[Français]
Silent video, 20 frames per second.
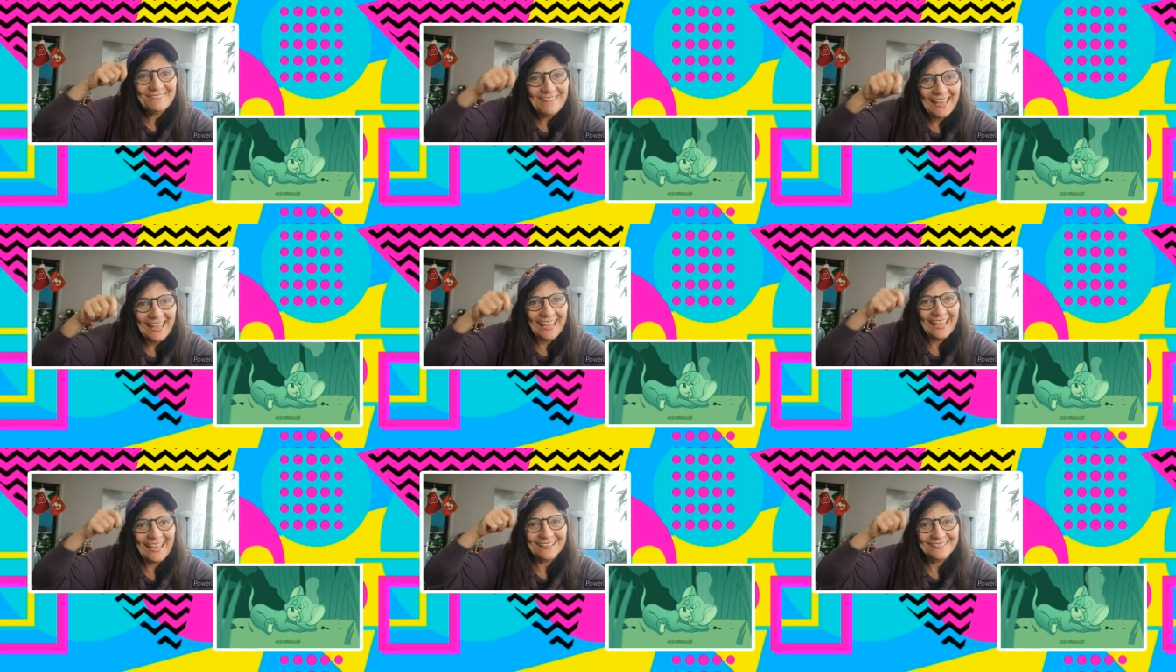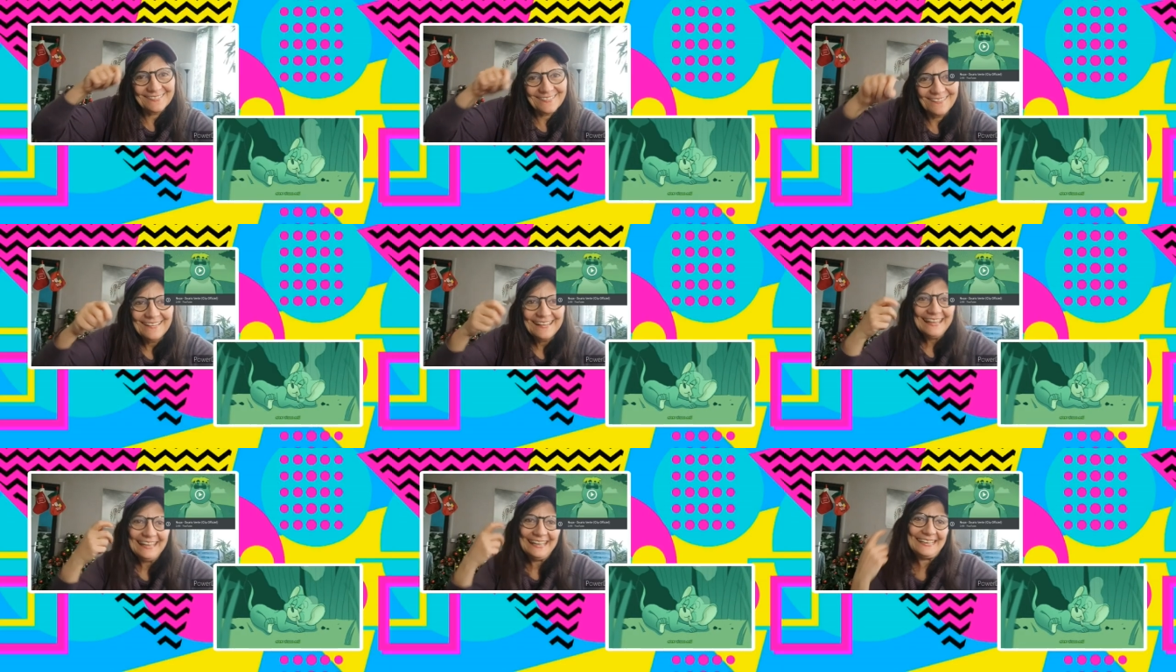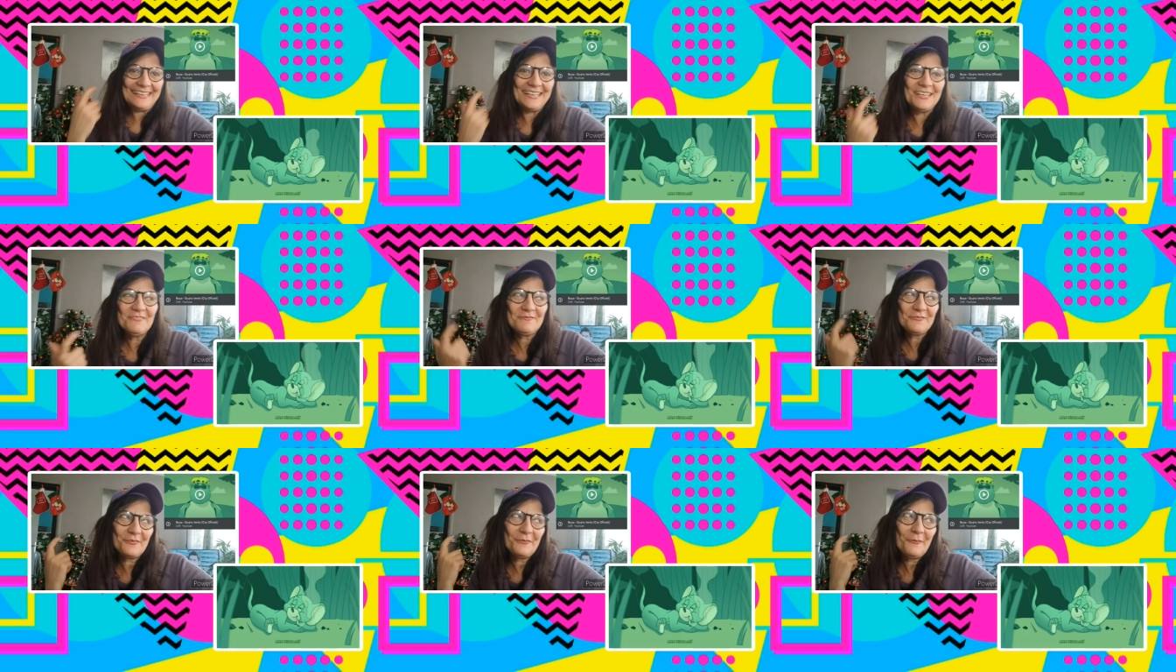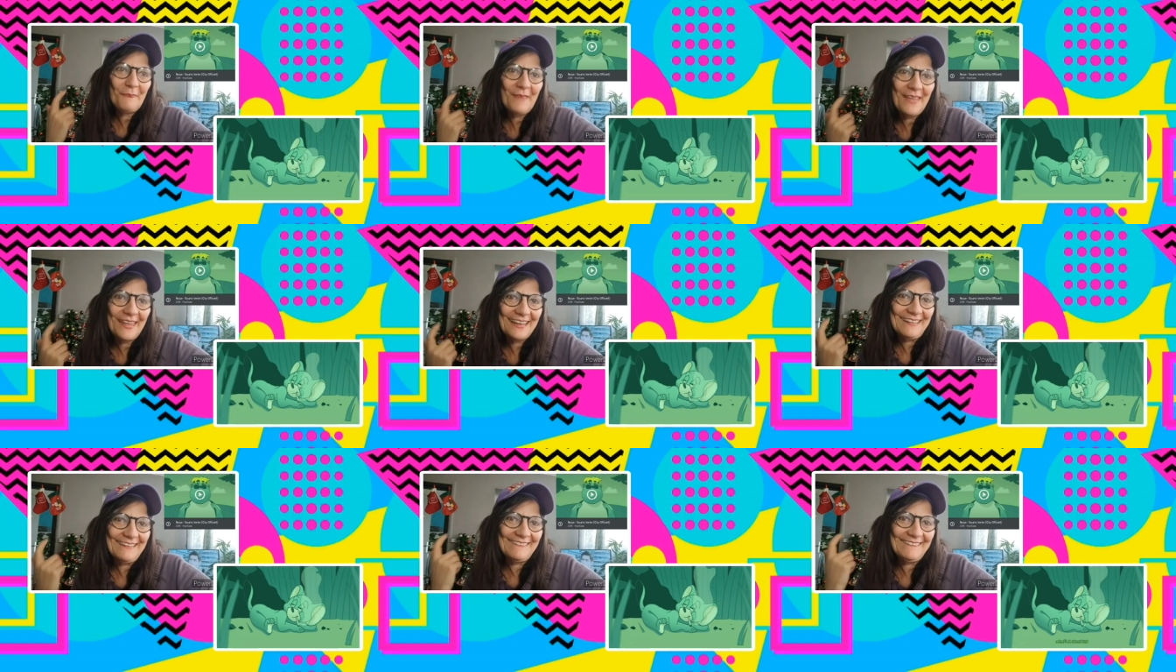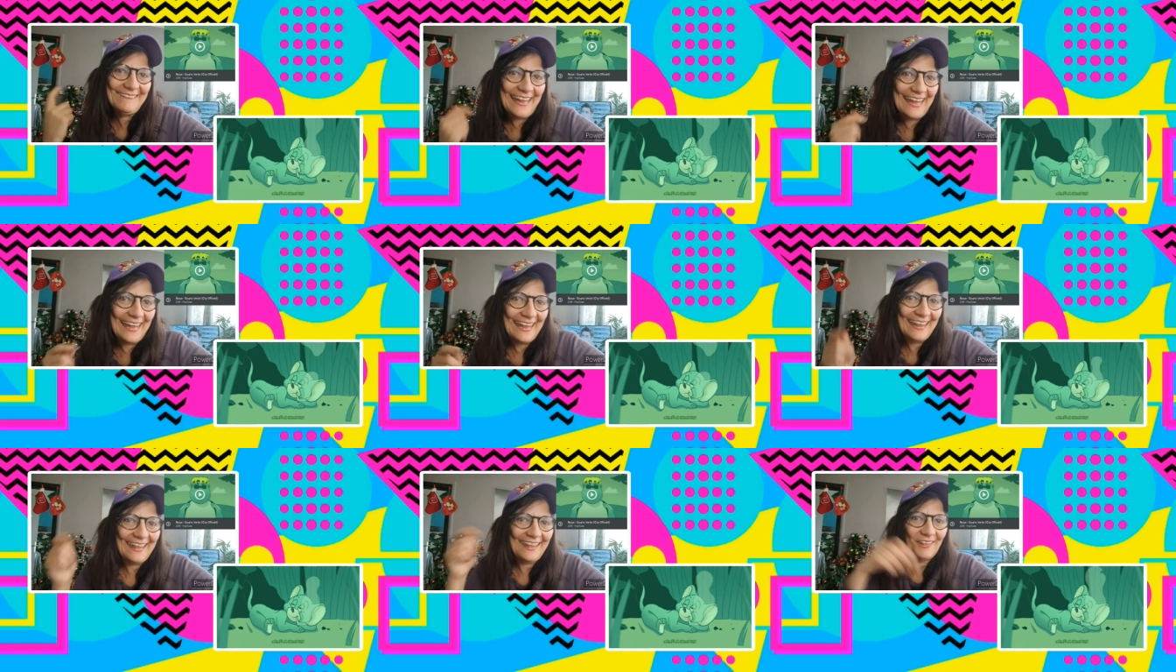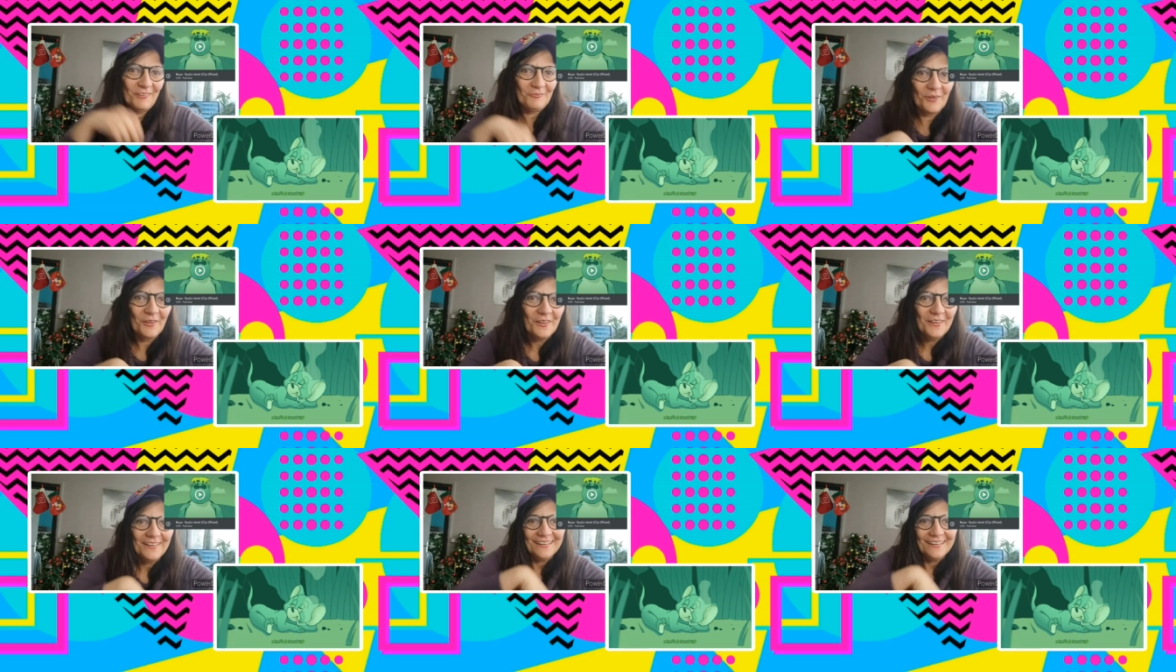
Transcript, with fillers: verte qui fumait des nerfs.